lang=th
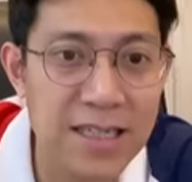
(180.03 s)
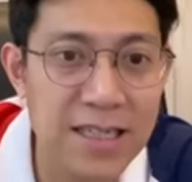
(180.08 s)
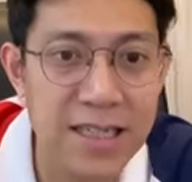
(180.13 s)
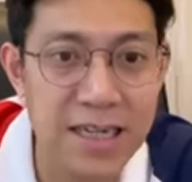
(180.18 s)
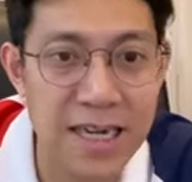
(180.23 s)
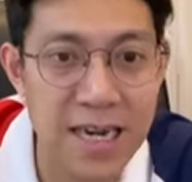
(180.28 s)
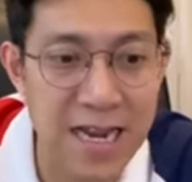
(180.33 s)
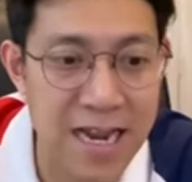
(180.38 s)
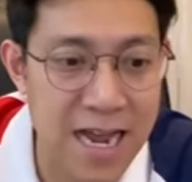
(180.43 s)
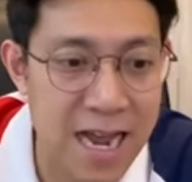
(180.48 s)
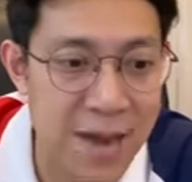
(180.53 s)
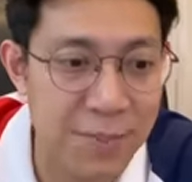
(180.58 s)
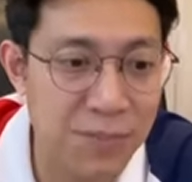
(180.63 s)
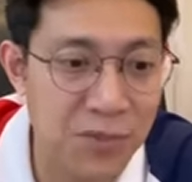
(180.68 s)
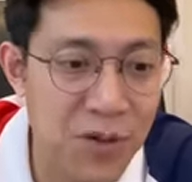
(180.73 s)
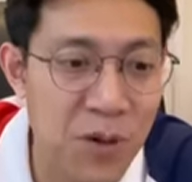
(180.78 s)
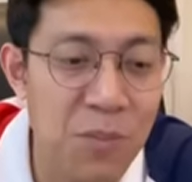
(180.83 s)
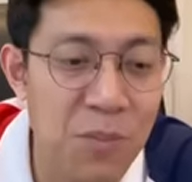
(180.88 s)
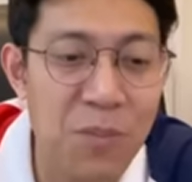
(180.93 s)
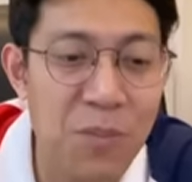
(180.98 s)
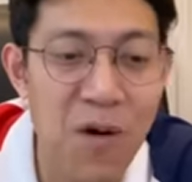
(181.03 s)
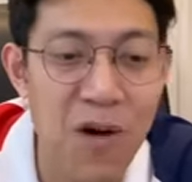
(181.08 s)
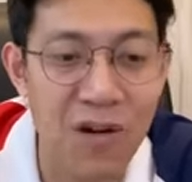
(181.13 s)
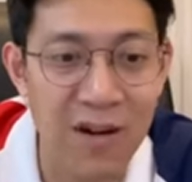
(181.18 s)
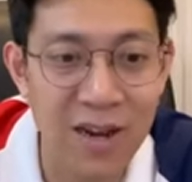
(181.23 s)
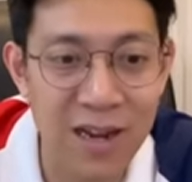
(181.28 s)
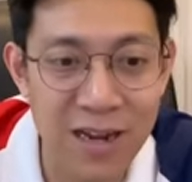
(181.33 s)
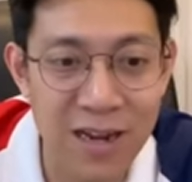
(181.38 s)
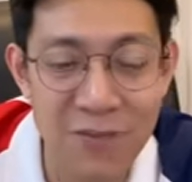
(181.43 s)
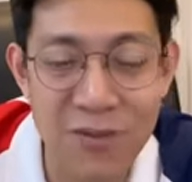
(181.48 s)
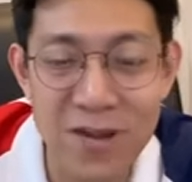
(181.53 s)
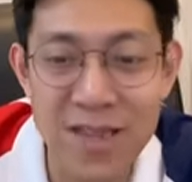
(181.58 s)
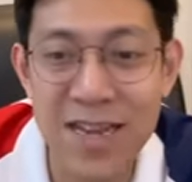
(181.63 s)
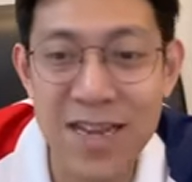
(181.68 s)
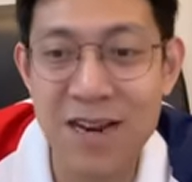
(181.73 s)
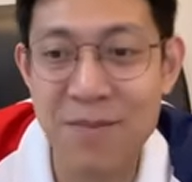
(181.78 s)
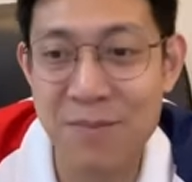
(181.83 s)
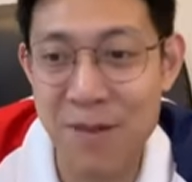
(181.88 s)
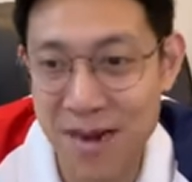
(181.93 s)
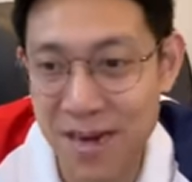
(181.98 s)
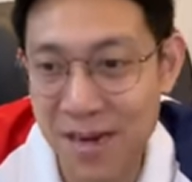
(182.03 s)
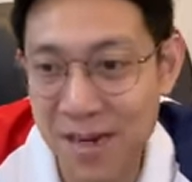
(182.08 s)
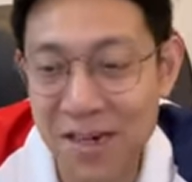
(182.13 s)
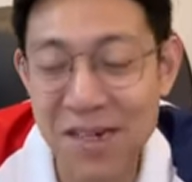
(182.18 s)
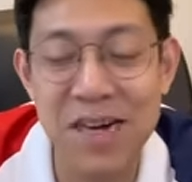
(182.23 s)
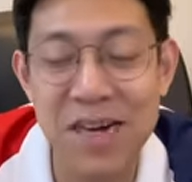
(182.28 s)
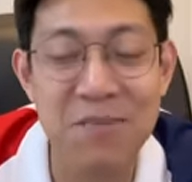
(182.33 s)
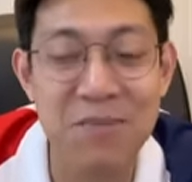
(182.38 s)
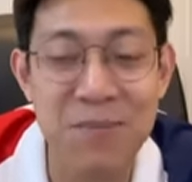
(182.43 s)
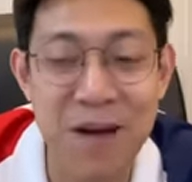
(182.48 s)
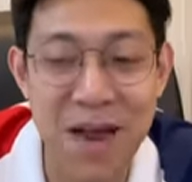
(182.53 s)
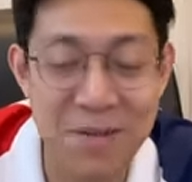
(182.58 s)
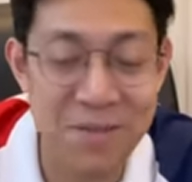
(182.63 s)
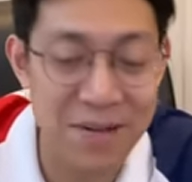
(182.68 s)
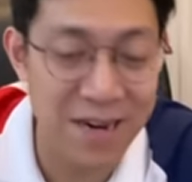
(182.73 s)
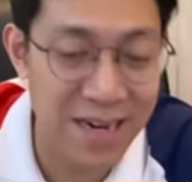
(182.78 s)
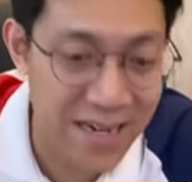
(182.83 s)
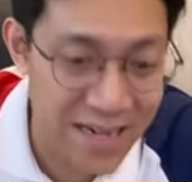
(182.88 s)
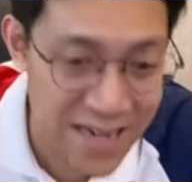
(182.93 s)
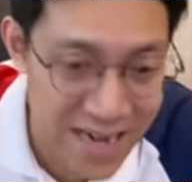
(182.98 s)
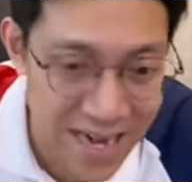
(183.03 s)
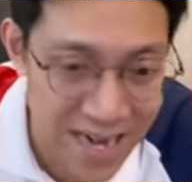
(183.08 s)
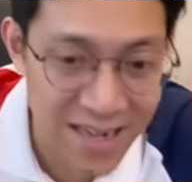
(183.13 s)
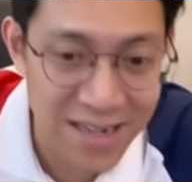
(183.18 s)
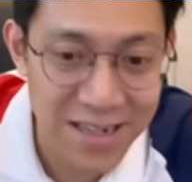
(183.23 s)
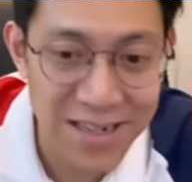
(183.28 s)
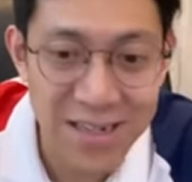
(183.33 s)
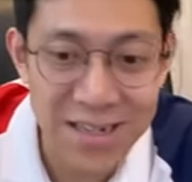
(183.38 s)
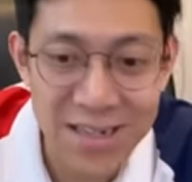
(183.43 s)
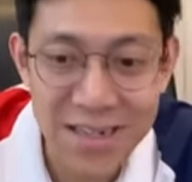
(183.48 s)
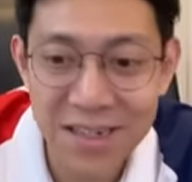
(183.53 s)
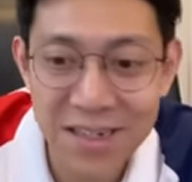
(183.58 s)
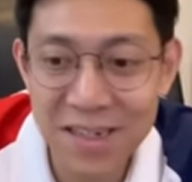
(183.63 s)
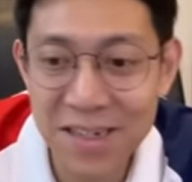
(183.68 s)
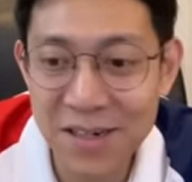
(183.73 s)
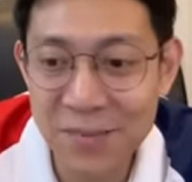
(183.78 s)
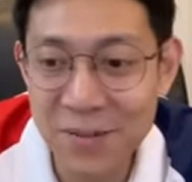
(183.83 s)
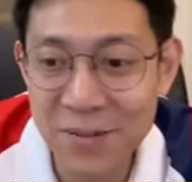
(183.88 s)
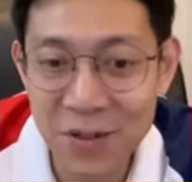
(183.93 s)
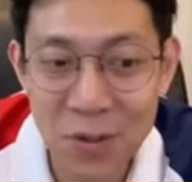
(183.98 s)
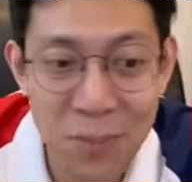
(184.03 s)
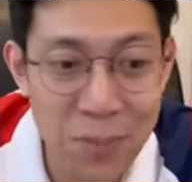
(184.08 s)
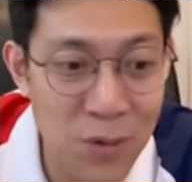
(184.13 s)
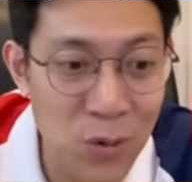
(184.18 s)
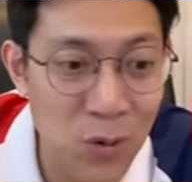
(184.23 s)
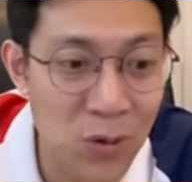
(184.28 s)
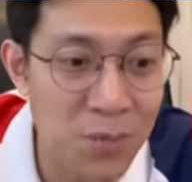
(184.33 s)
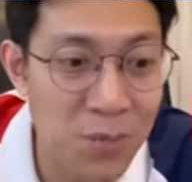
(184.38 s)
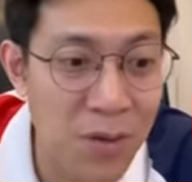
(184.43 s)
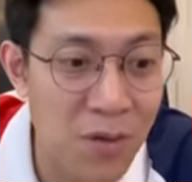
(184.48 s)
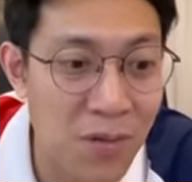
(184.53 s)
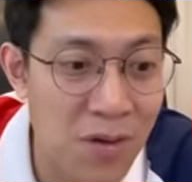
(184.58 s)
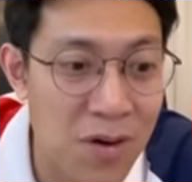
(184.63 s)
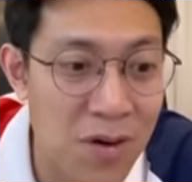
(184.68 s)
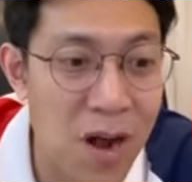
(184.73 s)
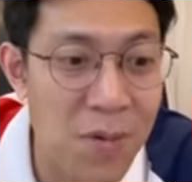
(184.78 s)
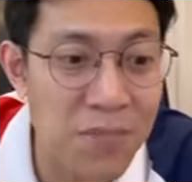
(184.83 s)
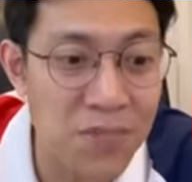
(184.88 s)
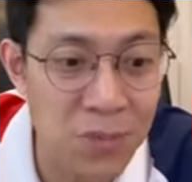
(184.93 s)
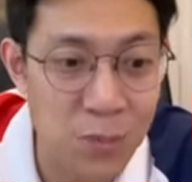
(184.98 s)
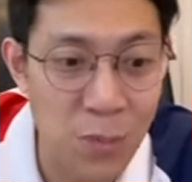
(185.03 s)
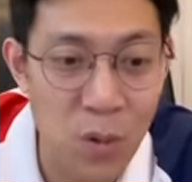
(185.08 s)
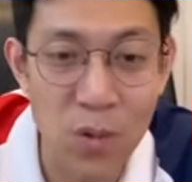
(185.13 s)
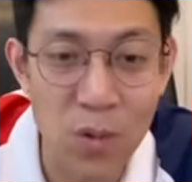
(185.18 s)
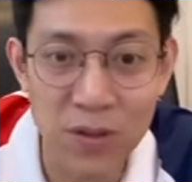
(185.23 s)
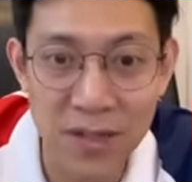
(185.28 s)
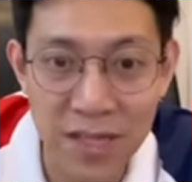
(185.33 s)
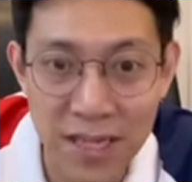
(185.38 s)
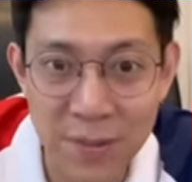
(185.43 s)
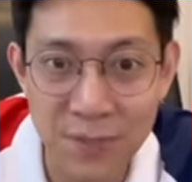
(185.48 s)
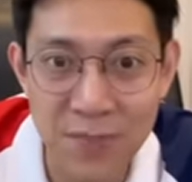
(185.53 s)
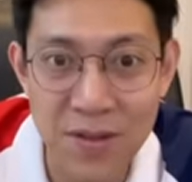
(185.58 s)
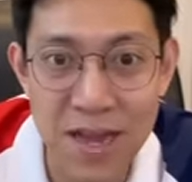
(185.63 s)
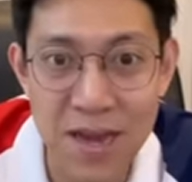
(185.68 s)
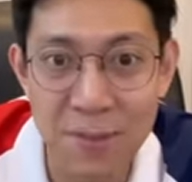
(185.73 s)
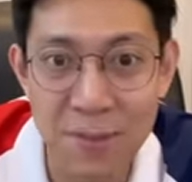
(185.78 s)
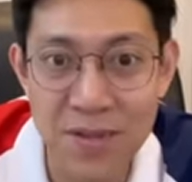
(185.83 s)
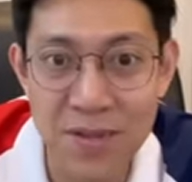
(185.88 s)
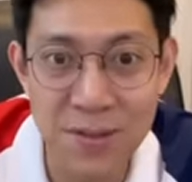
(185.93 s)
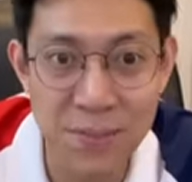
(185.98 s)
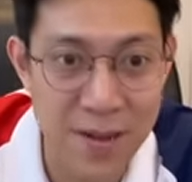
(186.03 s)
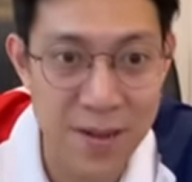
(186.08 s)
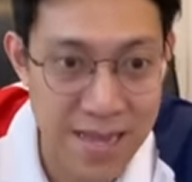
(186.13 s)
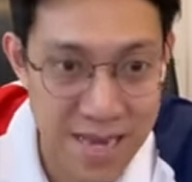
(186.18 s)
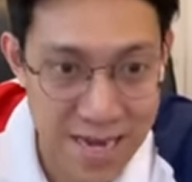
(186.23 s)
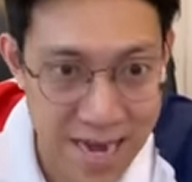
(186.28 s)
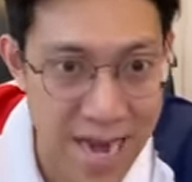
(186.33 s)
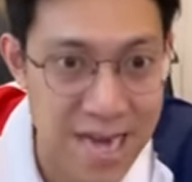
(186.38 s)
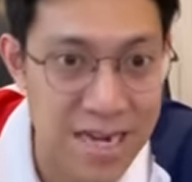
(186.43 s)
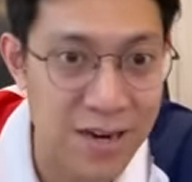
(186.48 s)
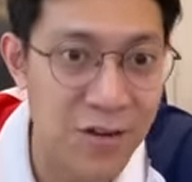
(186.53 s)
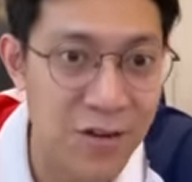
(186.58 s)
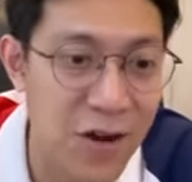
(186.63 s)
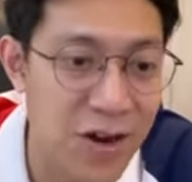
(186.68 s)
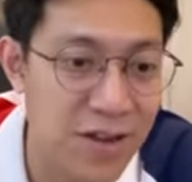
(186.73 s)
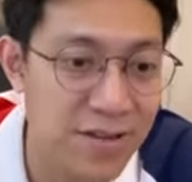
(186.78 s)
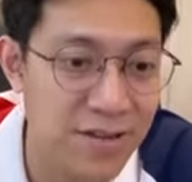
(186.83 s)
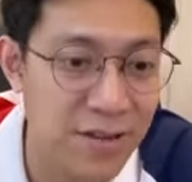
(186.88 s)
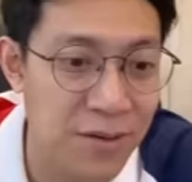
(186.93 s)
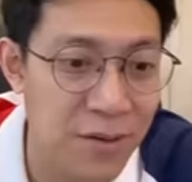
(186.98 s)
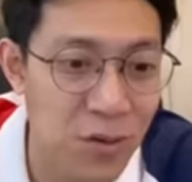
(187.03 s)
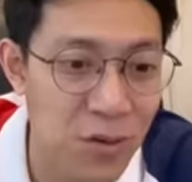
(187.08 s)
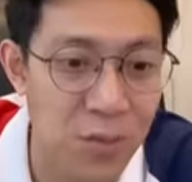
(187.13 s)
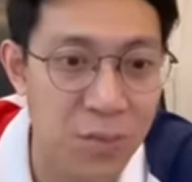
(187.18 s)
เนี่ยนะครับต้องบอกเลยครับว่าเยอรมันก็เกือบไปเหมือนกันนะเออมันต้องไปลุ้นเพราะว่ารอบสิบหกทีมเนี่ยมันจะเป็นยังไงเดี๋ยวค่อยสรุป